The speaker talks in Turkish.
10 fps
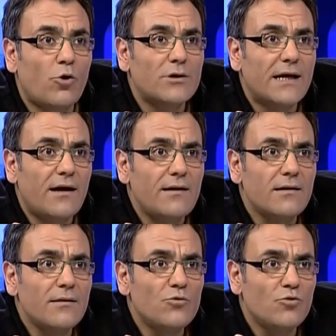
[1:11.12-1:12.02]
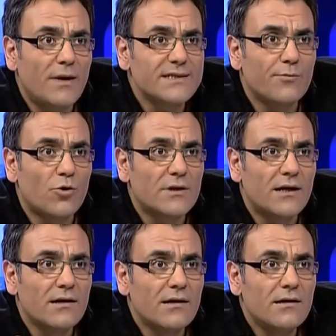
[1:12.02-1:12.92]
orada ya. Bütün malzeme orada.
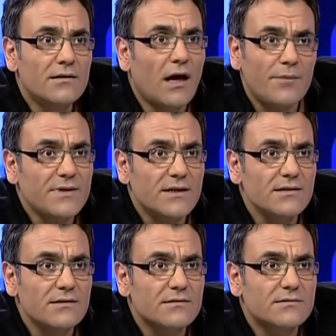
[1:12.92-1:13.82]
Ne yaptı kadın?